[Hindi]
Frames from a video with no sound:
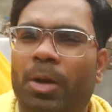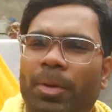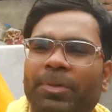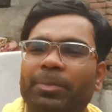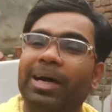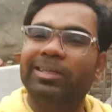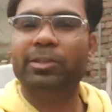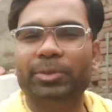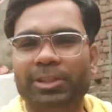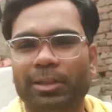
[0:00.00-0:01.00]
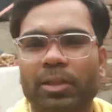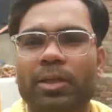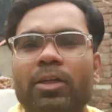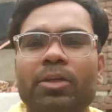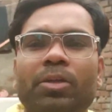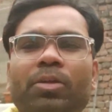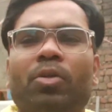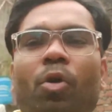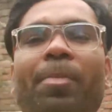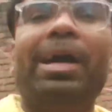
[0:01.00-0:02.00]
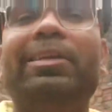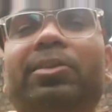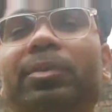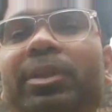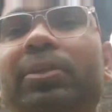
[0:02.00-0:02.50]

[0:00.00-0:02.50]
अपनी बालकनी में चलते हैं और बालकनी में